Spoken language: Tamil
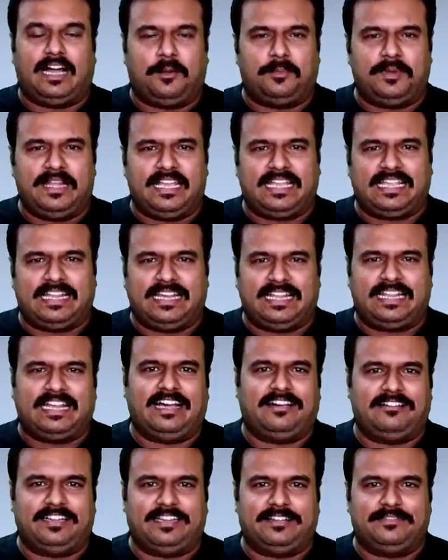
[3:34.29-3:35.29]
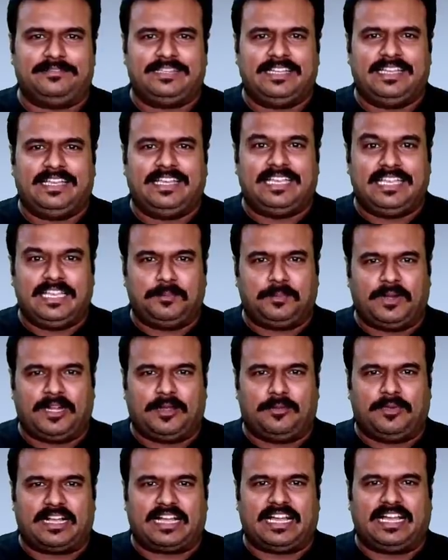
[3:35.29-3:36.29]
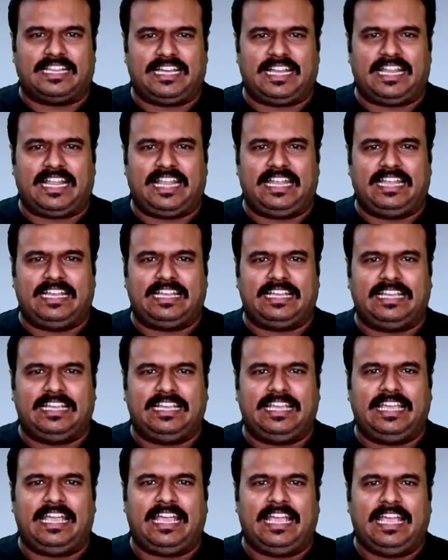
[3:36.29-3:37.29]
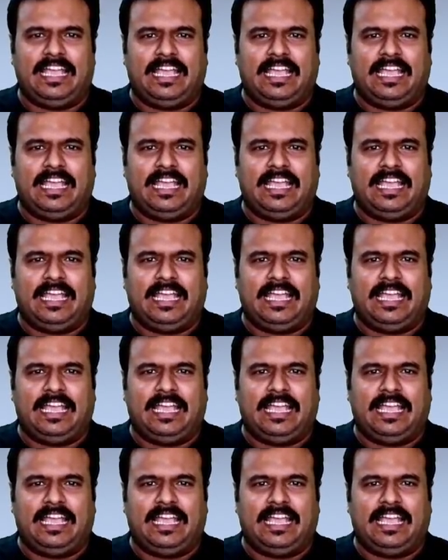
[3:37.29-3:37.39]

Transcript: அப்படிங்கிறாரு அவர் இப்போ நம்ம கதாநாயகனுக்கு